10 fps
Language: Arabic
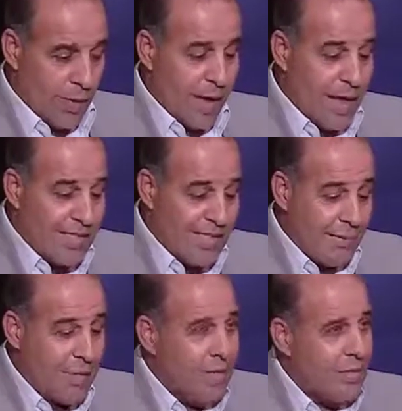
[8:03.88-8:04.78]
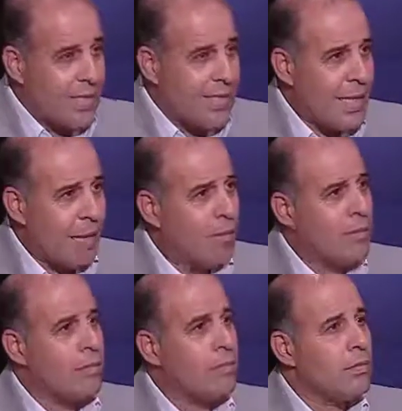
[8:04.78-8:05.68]
لا سبي في الإسلام
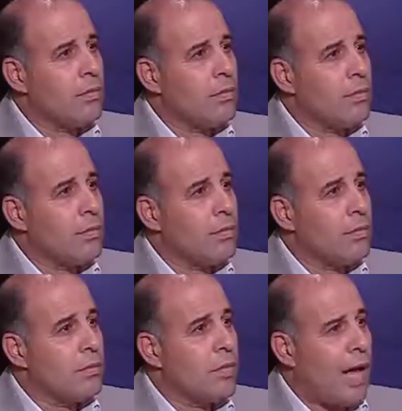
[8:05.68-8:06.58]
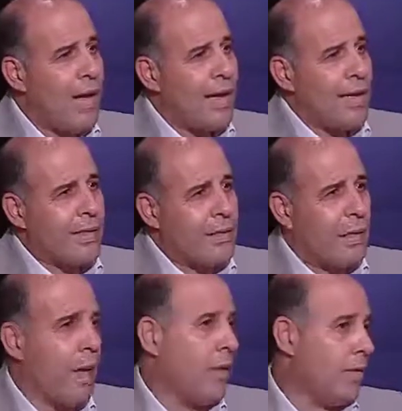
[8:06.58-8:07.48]
على
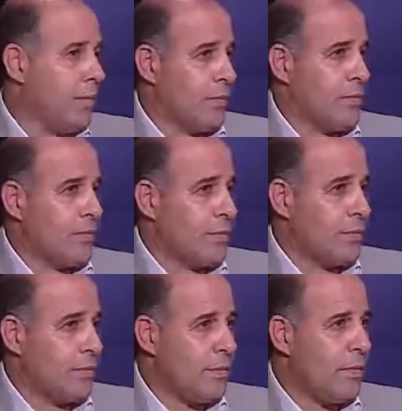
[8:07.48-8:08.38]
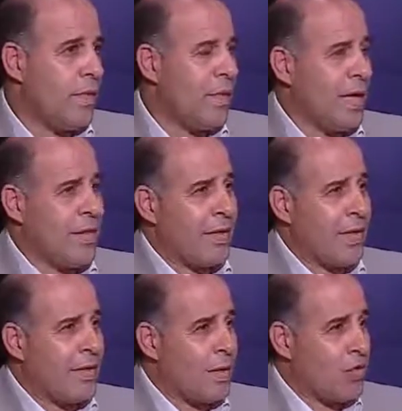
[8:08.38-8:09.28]
الإطلاق يعني إذا
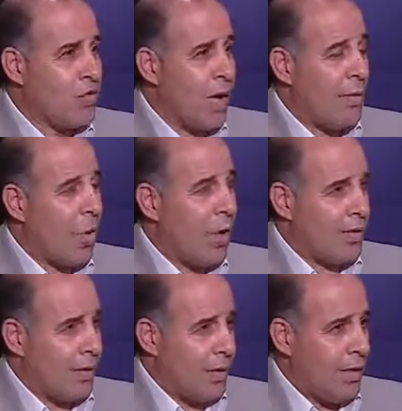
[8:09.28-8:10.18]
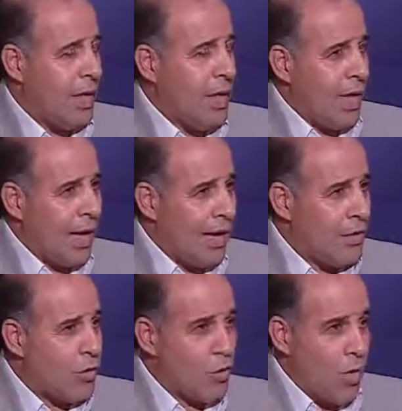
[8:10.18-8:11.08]
كان الرجل المقاتل
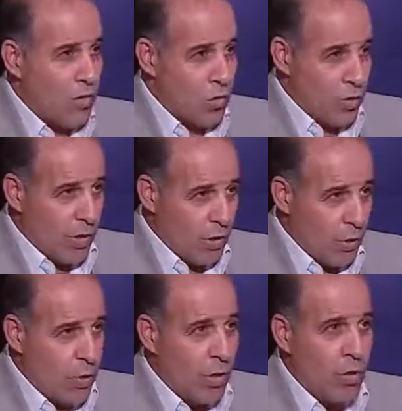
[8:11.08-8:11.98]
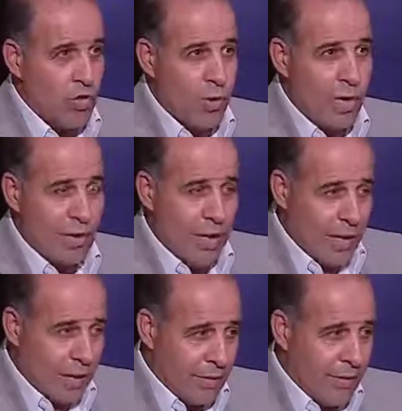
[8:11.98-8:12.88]
الذي يقاتلون يقول الله سبحانه
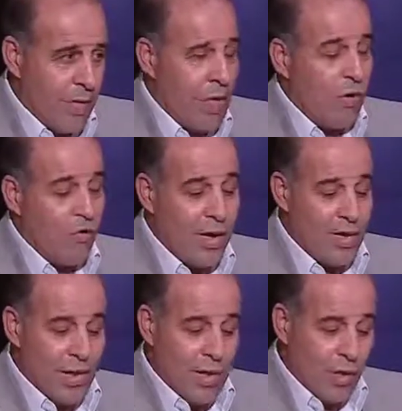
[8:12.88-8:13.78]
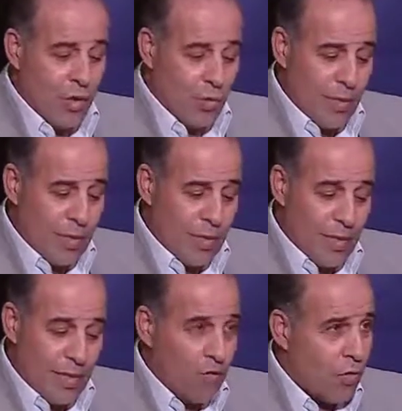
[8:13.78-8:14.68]
وتعالى عنه فإذا لقيتم
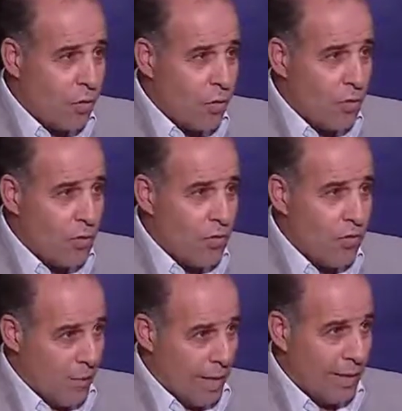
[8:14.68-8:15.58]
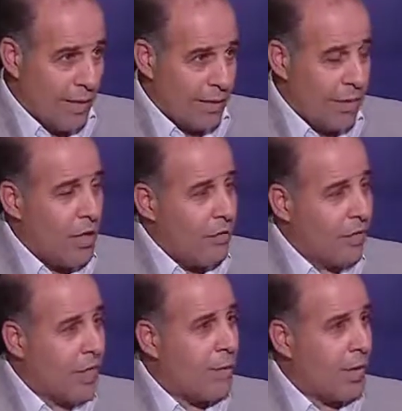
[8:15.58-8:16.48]
الذين كفروا في المعركة يعني
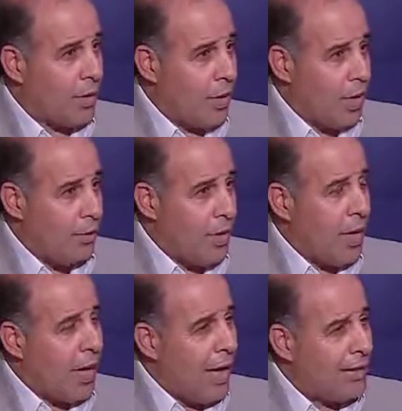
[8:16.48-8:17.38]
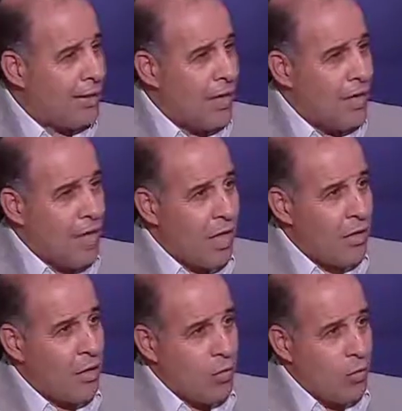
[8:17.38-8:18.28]
فضرب الرقاب حتى إذا
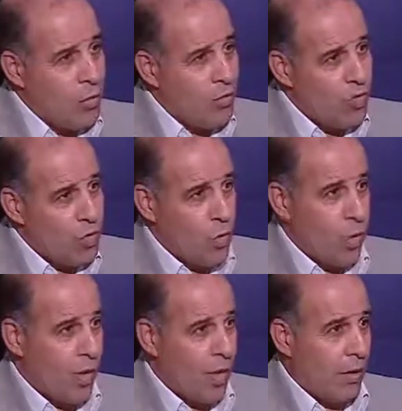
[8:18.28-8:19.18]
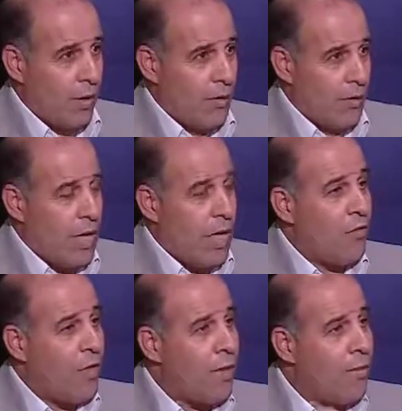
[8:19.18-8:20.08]
أثخنتموهم فشدوا الوثاق
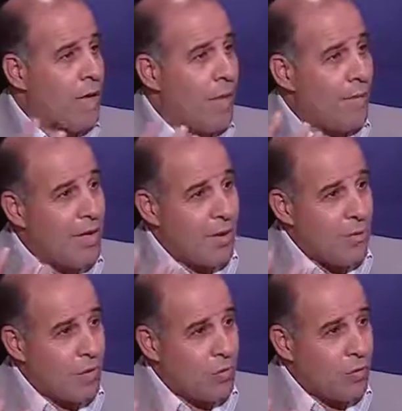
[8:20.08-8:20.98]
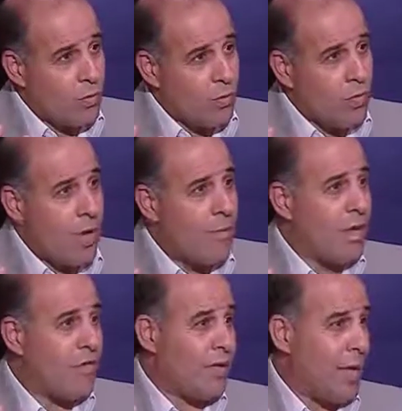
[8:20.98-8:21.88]
فإما منا بعد
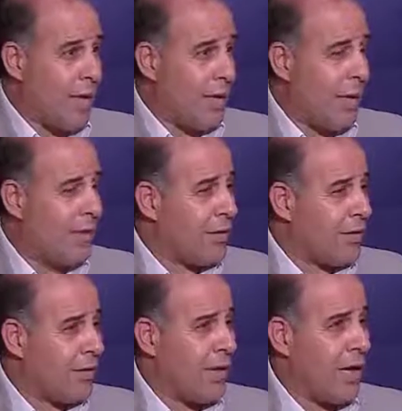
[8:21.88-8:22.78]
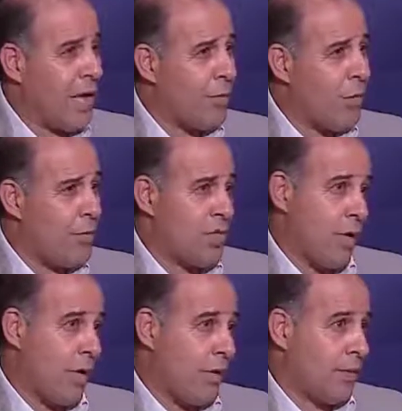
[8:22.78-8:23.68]
وإما فداء حتى تضع الحرب
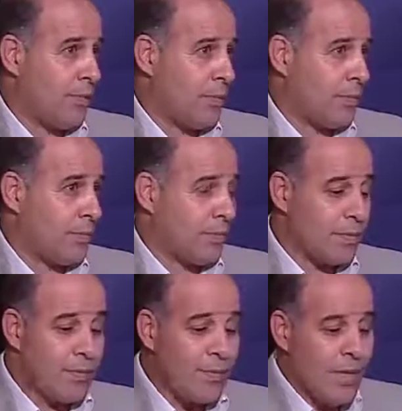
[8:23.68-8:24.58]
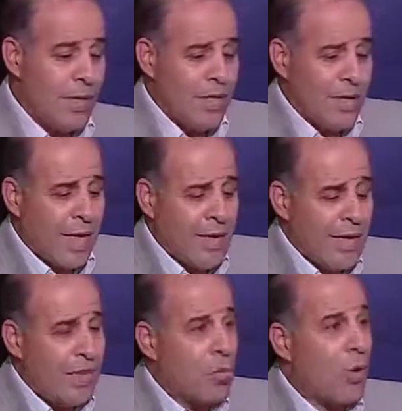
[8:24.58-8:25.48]
أوزارها إذا كان
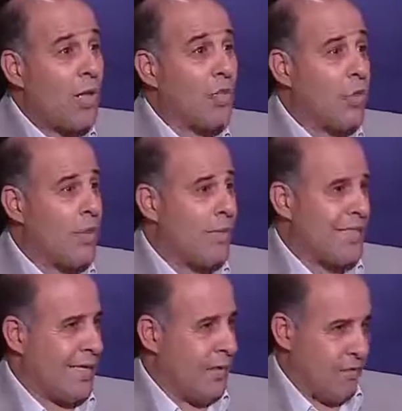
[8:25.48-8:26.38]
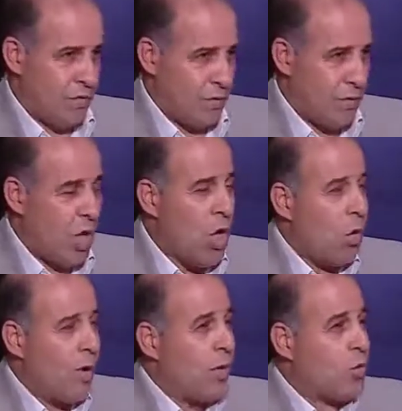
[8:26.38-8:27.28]
الذي يقاتلنا بالسيف
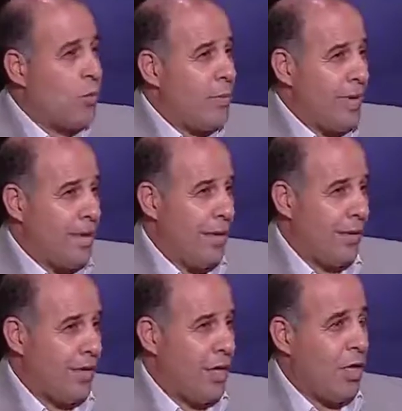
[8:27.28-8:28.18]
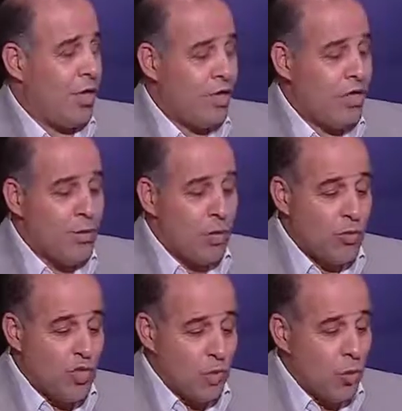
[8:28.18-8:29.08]
ويقتل منا عندما
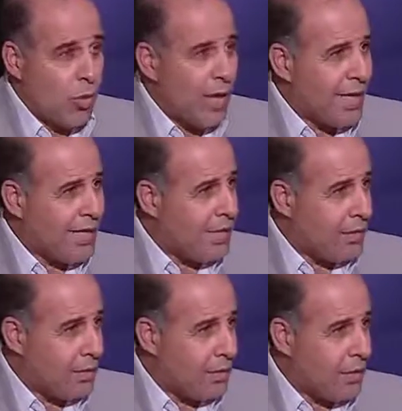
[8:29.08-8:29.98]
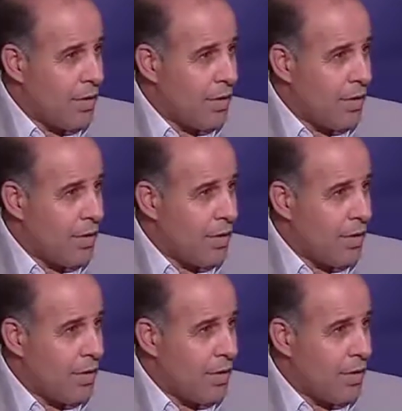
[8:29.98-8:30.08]
نمسكه كأسير